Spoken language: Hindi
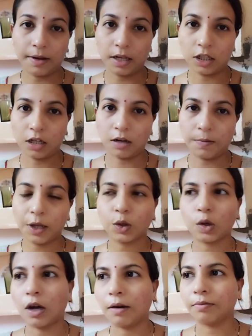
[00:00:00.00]
है मेरे
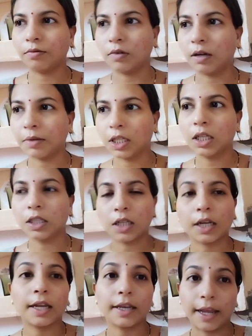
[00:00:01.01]
चैनल पे तो आप वहाँ
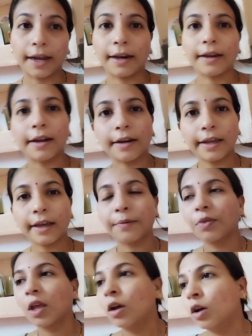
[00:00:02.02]
पे जाके देख लेना
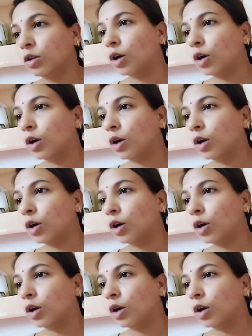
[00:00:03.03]
ठीक है